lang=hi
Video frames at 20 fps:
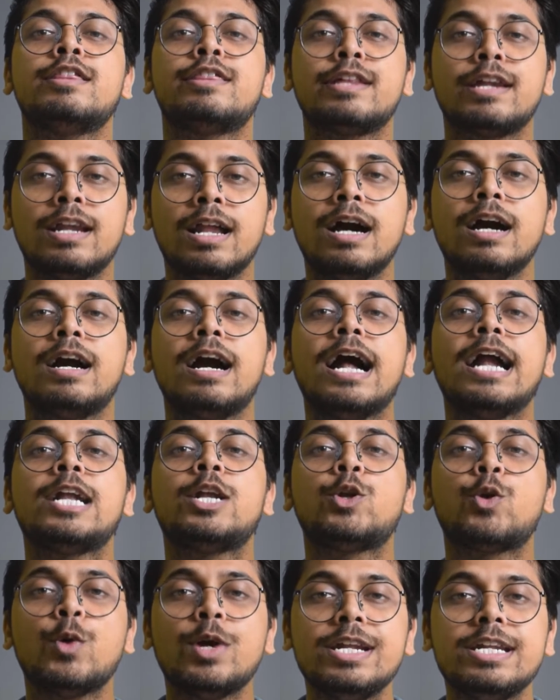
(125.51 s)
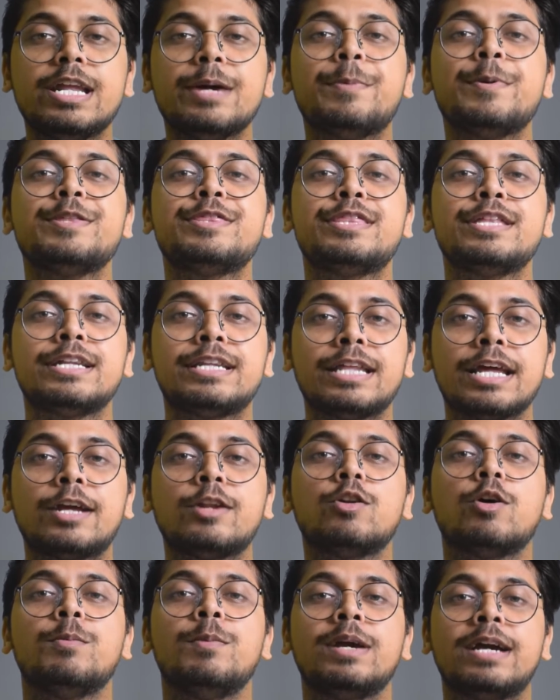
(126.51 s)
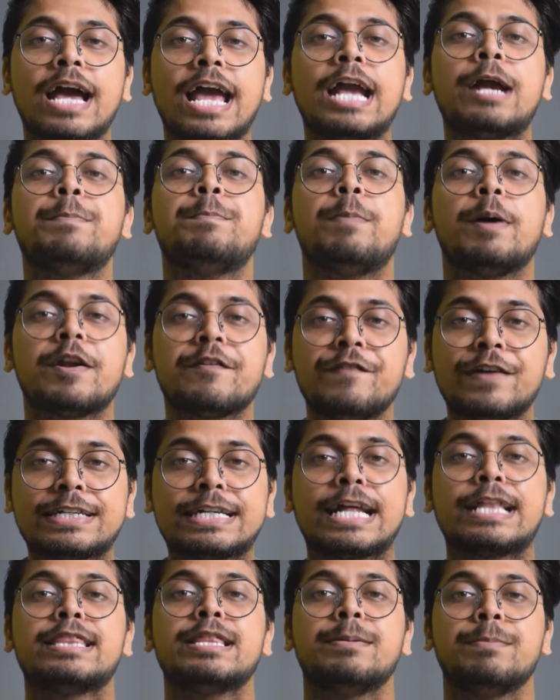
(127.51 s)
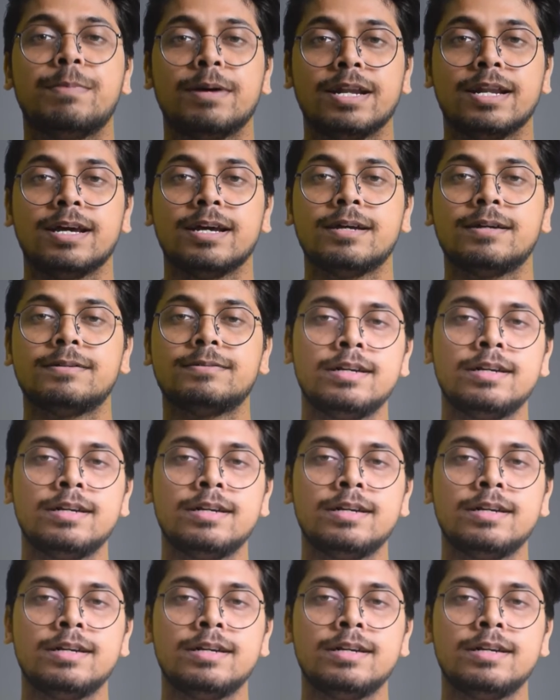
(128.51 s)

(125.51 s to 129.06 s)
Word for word: श्रीलंका ट्विन डेफिसिट इकोनॉमी का एक परफेक्ट एग्जाम्पल है